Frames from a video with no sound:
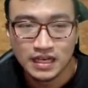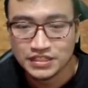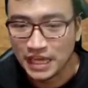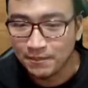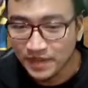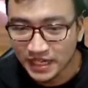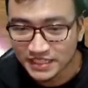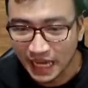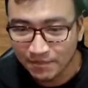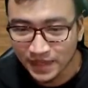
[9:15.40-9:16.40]
แชมป์หนึ่ง
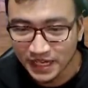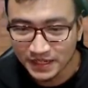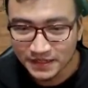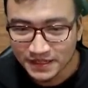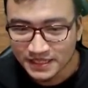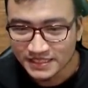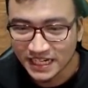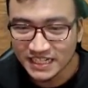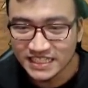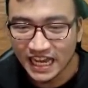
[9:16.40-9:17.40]
แชมป์หนึ่งจะ
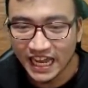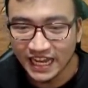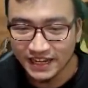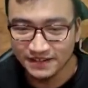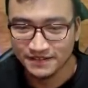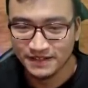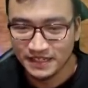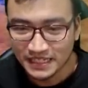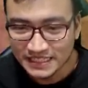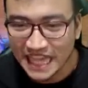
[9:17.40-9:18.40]
ขึ้นชาเลนจ์
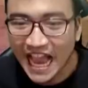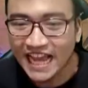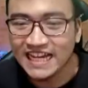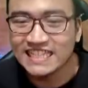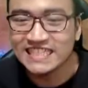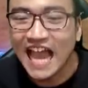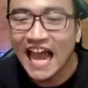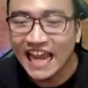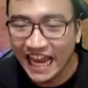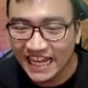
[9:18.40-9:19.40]
จะขึ้นชา
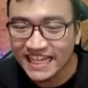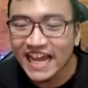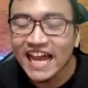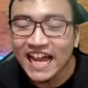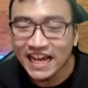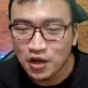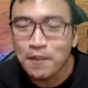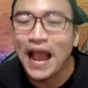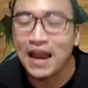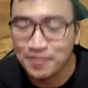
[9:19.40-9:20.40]
เลนเจอร์ต้อง
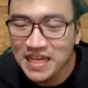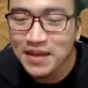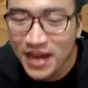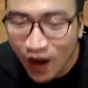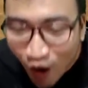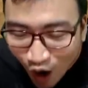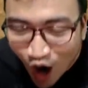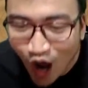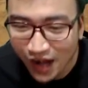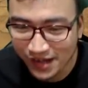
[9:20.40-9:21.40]
ผ่านพี่ไปก่อ
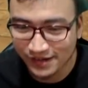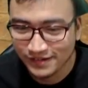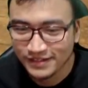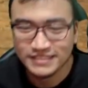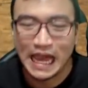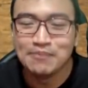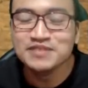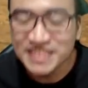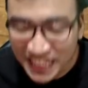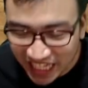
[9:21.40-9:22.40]
น แชม
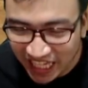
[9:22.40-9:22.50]
ป์สี่